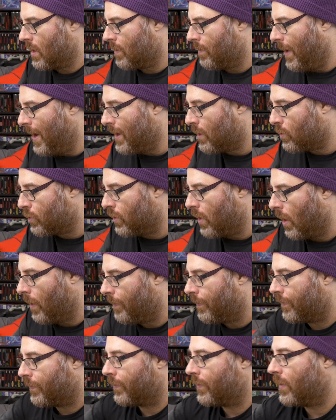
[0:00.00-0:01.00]
Ben, coudon.
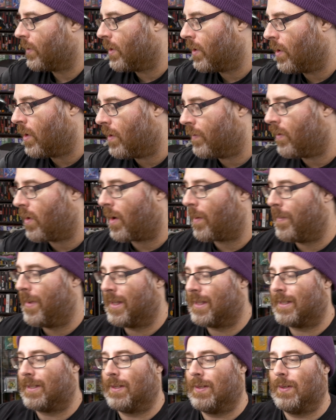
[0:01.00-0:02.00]
On va
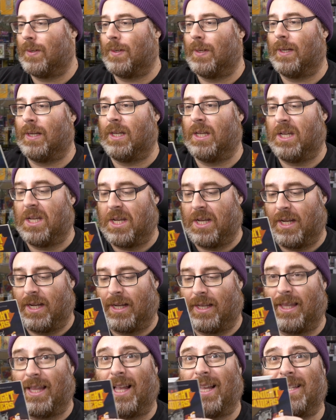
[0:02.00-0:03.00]
remettre ça euh,
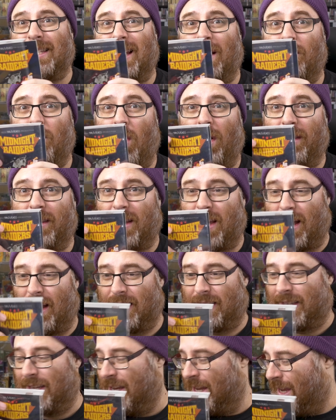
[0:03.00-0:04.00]
dans sa boîte
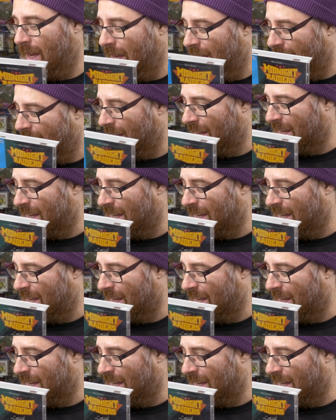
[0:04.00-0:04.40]
cassée.